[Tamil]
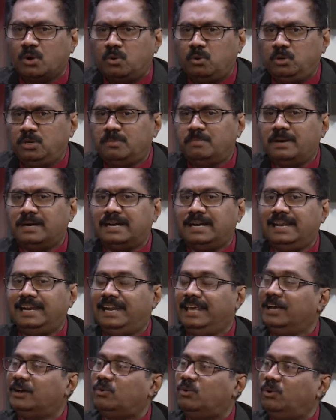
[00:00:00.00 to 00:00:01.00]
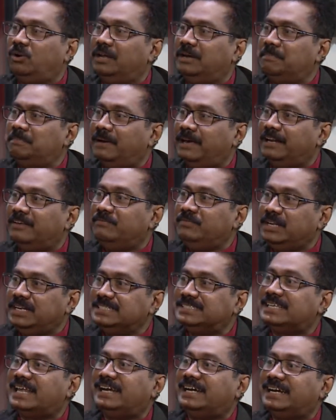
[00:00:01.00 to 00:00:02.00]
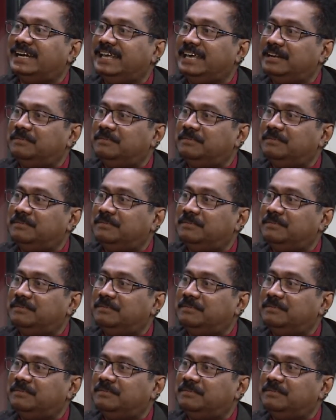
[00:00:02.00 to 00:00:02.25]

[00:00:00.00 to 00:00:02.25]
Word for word: குடும்பங்களிலே கூட பல விரிசல்கள்